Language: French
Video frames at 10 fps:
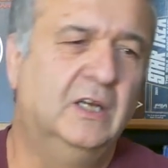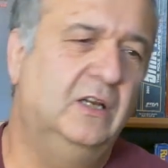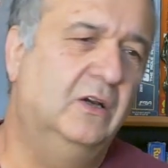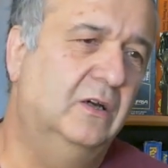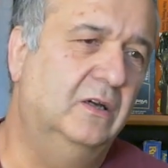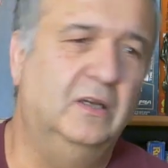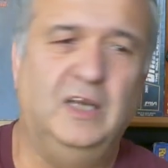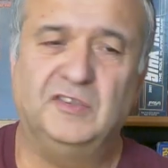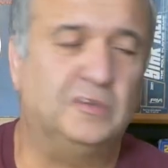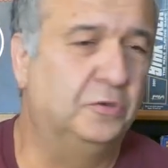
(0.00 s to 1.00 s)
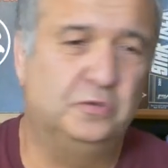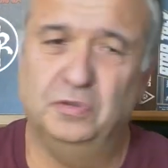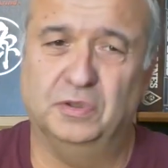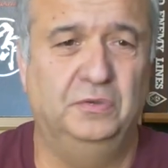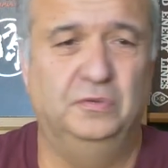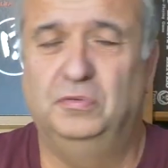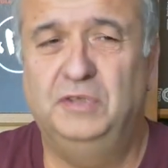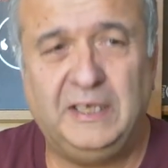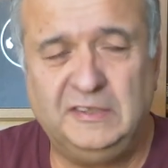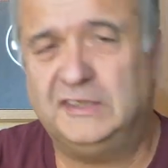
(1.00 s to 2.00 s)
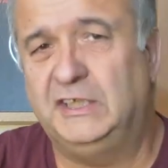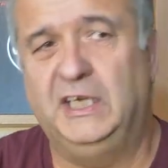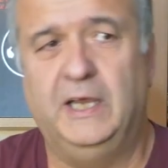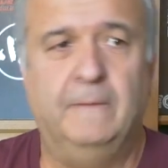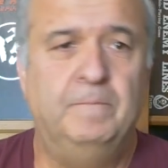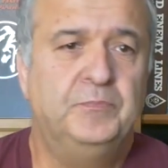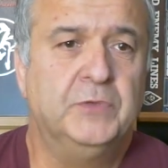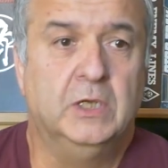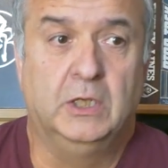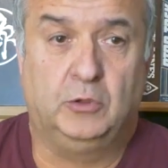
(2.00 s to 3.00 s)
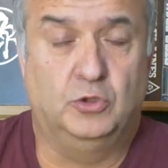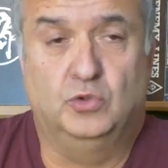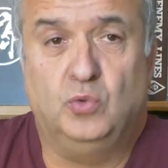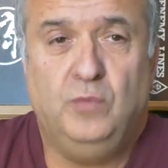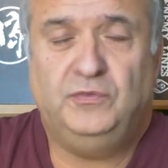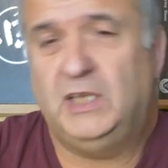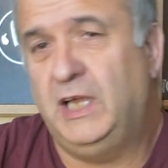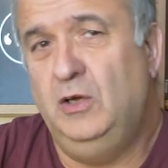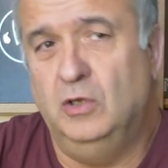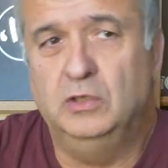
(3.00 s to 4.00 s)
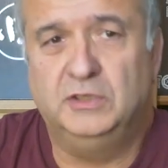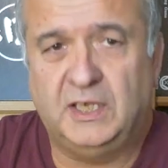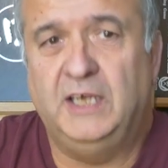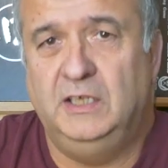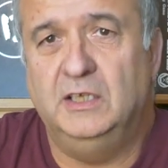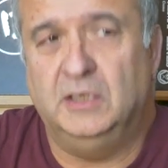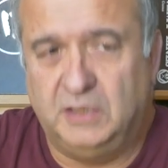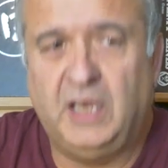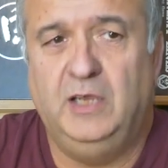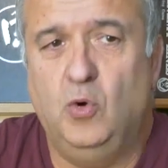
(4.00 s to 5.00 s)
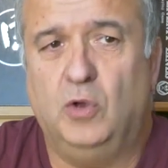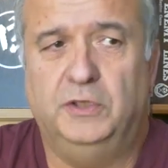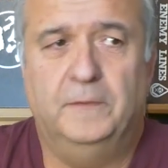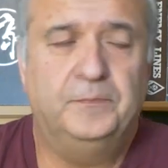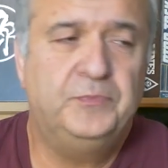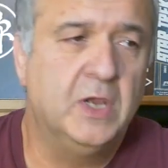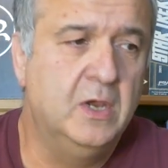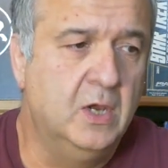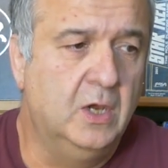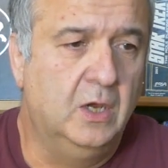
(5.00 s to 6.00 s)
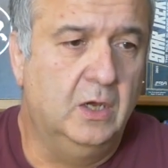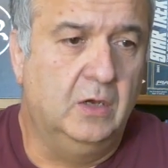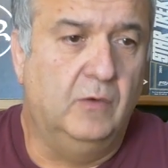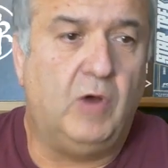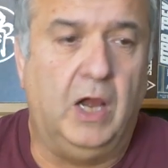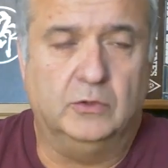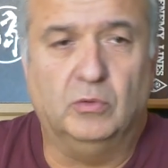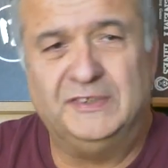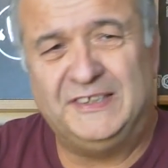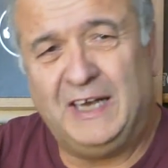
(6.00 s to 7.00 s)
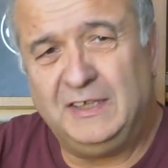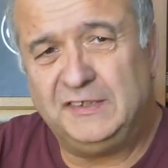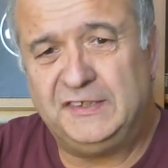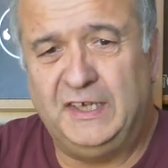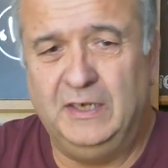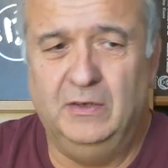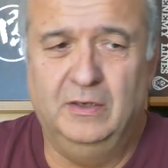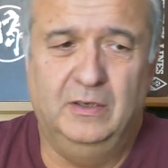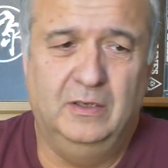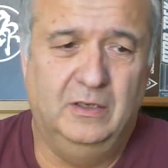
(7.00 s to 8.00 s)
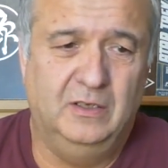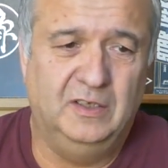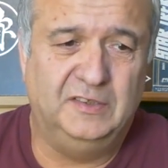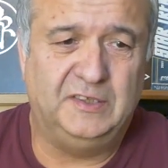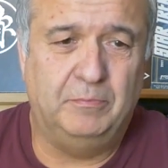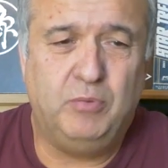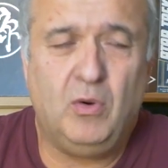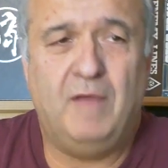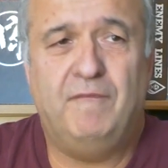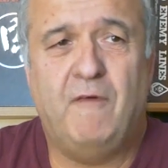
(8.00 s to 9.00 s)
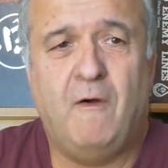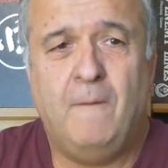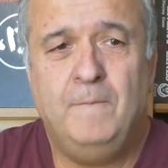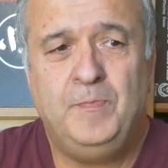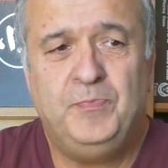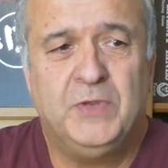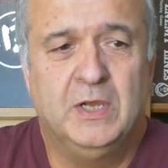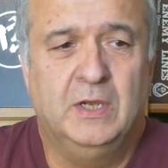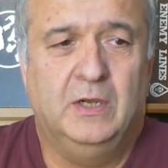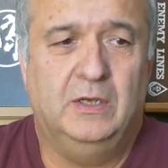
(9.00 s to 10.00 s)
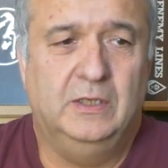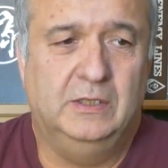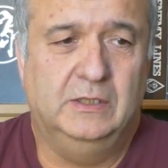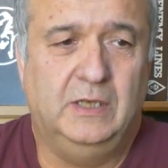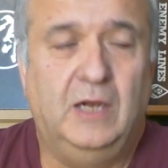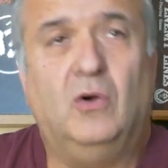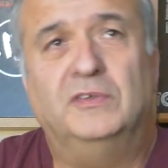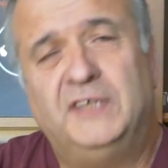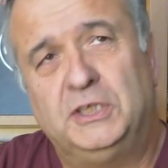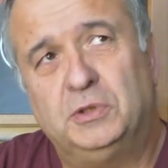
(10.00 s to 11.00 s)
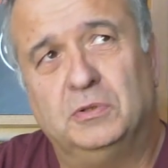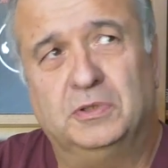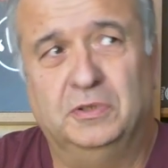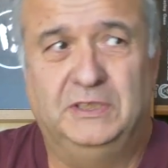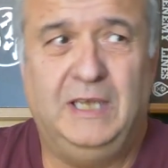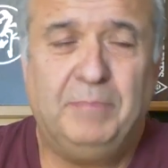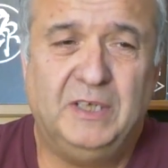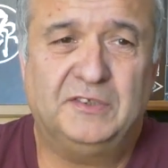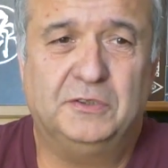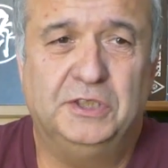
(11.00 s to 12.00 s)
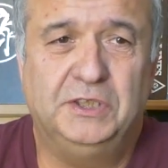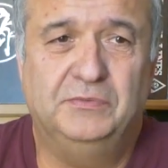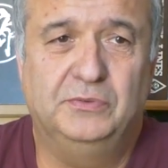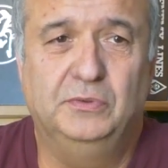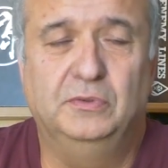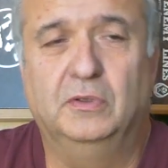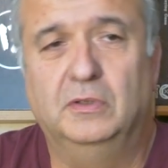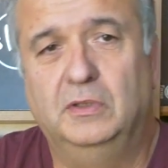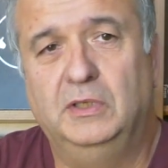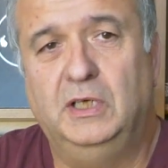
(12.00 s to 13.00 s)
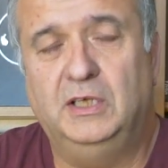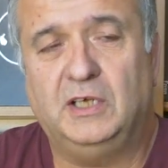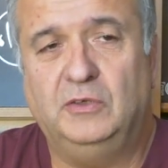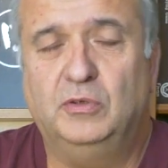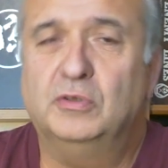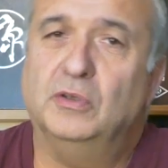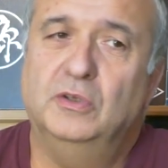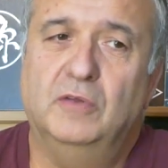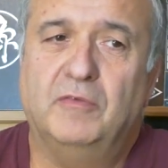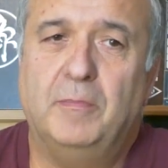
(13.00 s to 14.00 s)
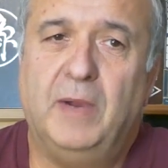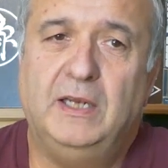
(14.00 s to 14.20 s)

euh, la structure du, texte qui est, que je trouve très, très, très lourde. Voilà, donc ça, c'est euh, pour la forme. Euh, alors en sachant que d'après ce que j'ai vu, euh, les, traducteurs ne devraient pas